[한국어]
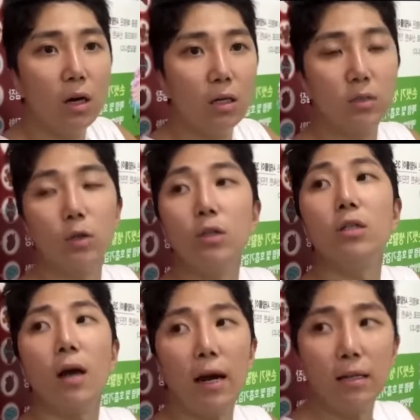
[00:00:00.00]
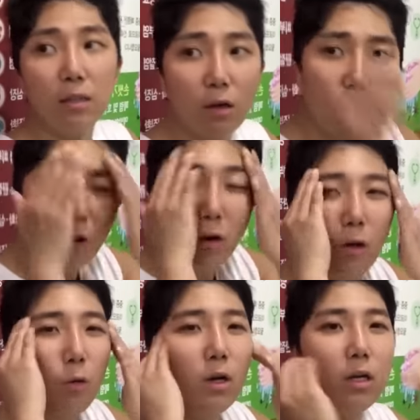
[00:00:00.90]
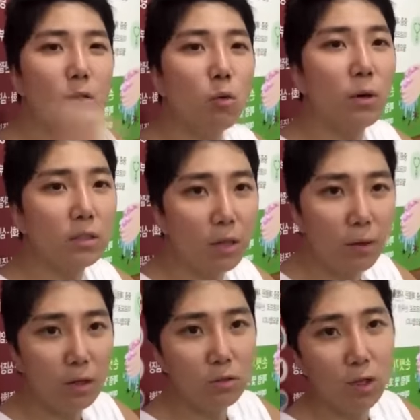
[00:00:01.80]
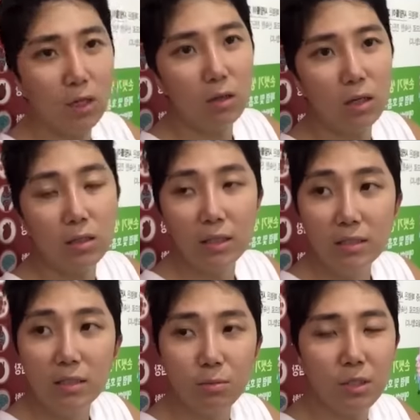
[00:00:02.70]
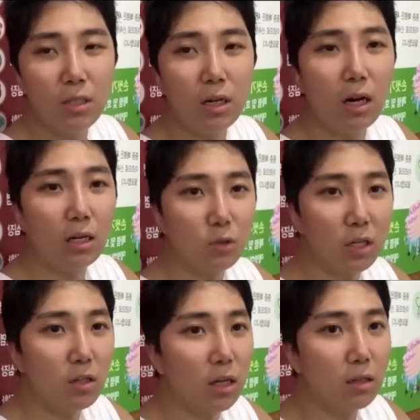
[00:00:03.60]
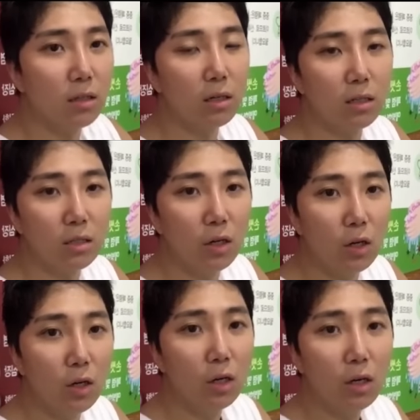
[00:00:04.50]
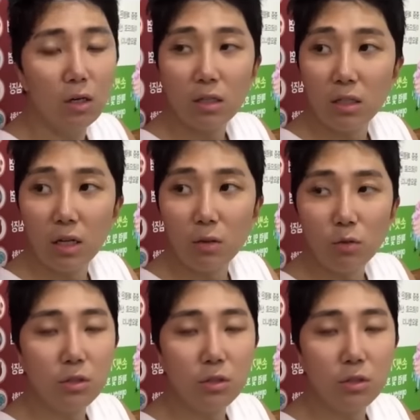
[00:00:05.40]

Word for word: 저희 그냥 안에서 원래 독방 잡아가지고 하려고 했는데 응급실이라 촬영이 안 된다 그래서 기다리고 있어요.